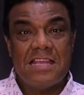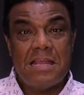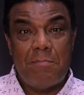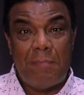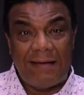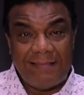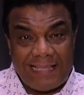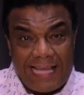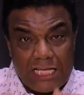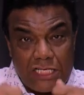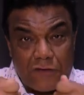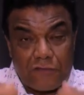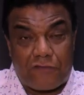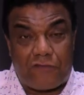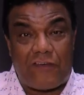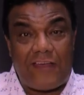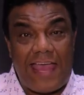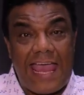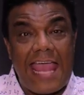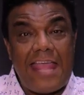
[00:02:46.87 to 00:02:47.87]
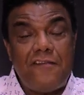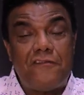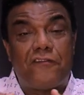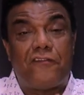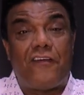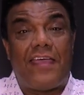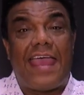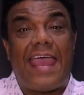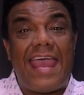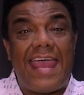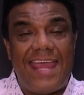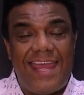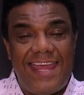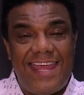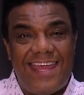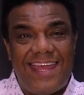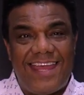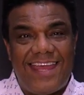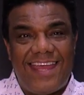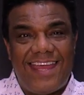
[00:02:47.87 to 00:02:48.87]
mas é de fé em fé,
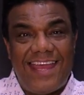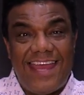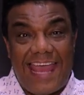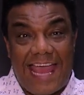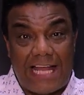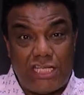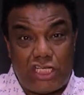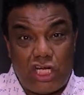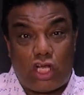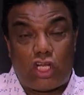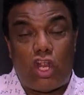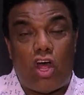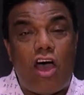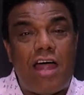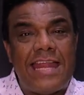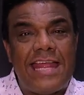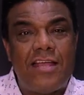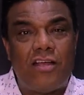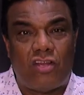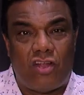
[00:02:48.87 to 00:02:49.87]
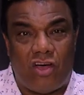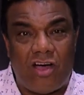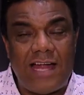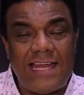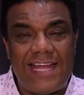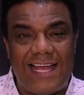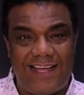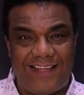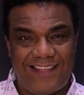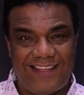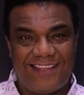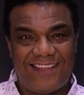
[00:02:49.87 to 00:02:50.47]
é de glória em glória,